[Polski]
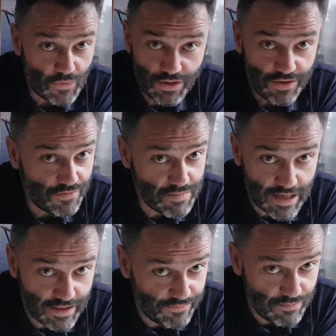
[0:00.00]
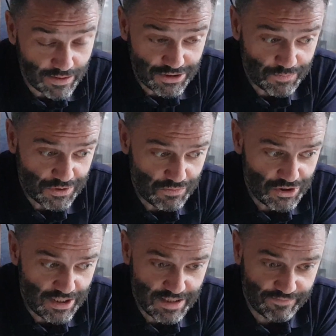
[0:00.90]
Nie wiem, jakie wy macie
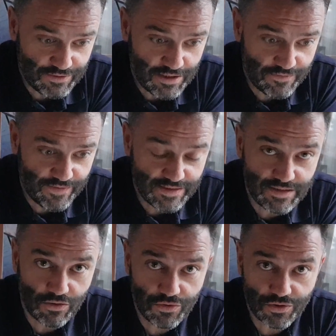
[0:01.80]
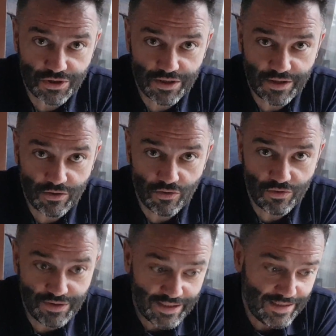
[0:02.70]
przemyślenia w tej kwestii odnośnie tego,
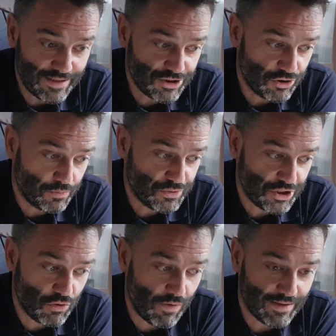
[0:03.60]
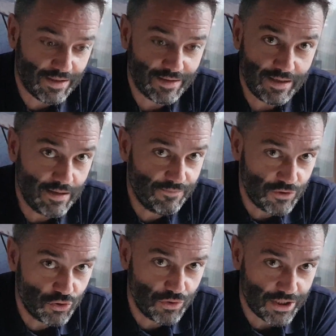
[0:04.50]
na ile się to przekłada, na ile
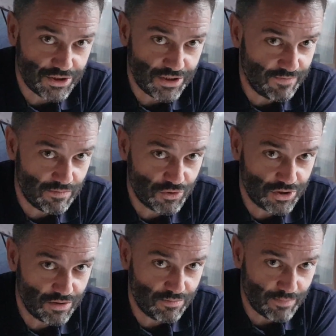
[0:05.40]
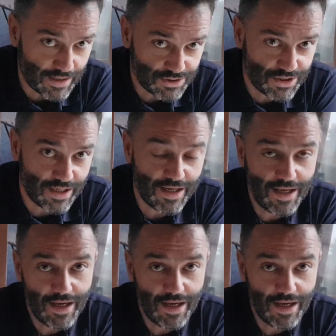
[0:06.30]
wyczujecie. Nie wiem, czy macie.